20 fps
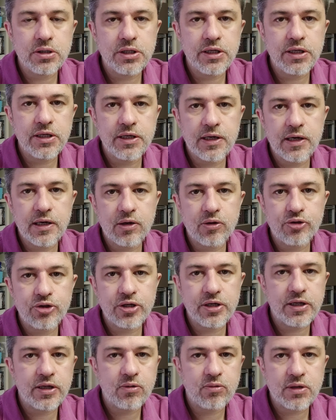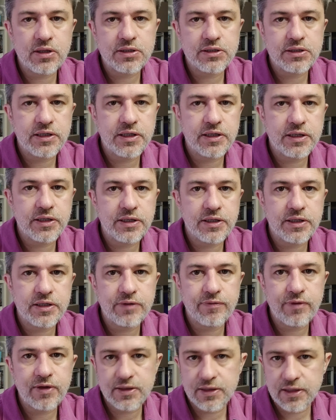di ottenere una serie
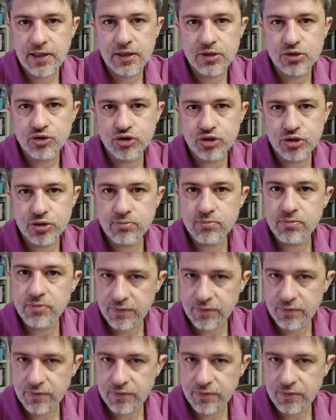di vantaggi